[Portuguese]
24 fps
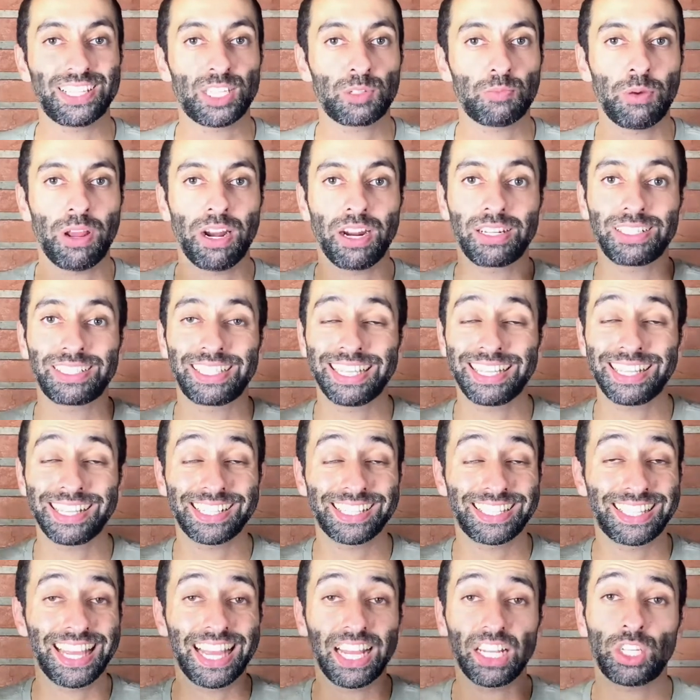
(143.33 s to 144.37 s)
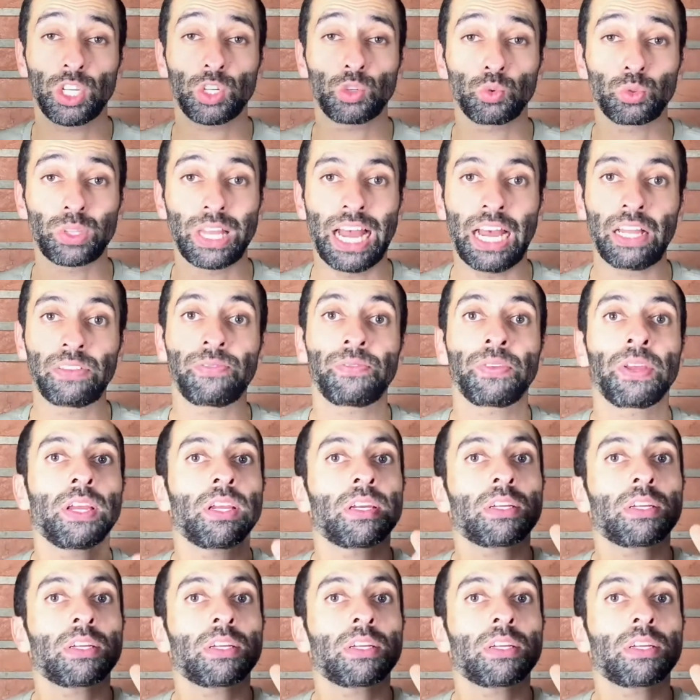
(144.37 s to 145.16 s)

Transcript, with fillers: espero que tenha te ajudado.